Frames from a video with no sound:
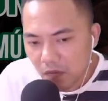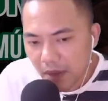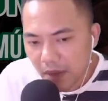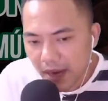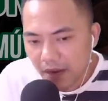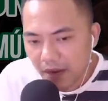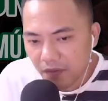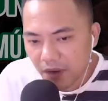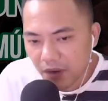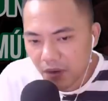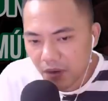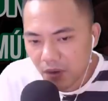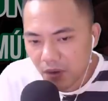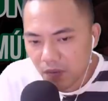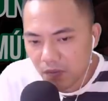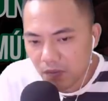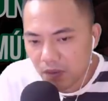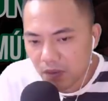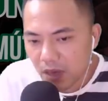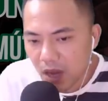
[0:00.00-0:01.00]
Cũng may
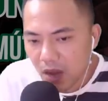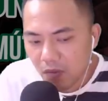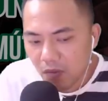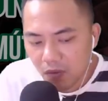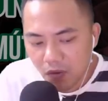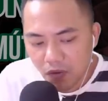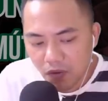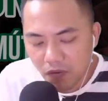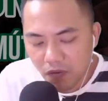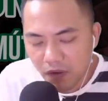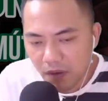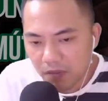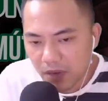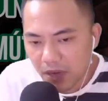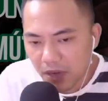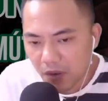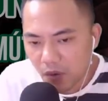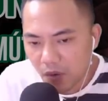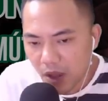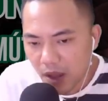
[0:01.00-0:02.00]
vừa lúc ông cụ
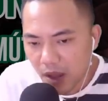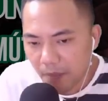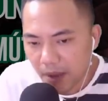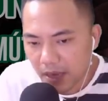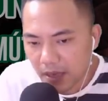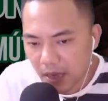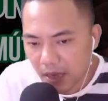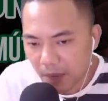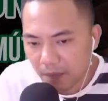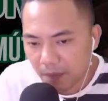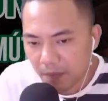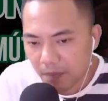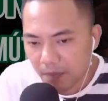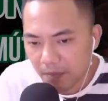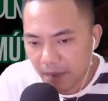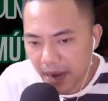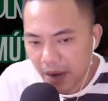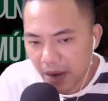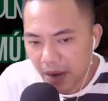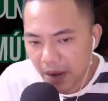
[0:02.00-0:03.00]
Phong đi qua bắt gặp
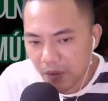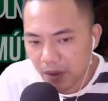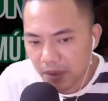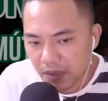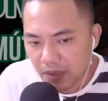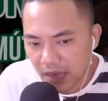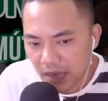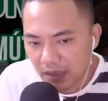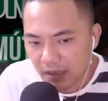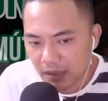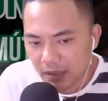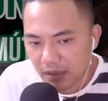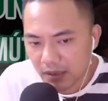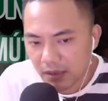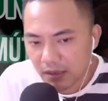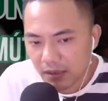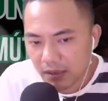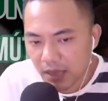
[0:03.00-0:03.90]
mẹ của thằng Nhật,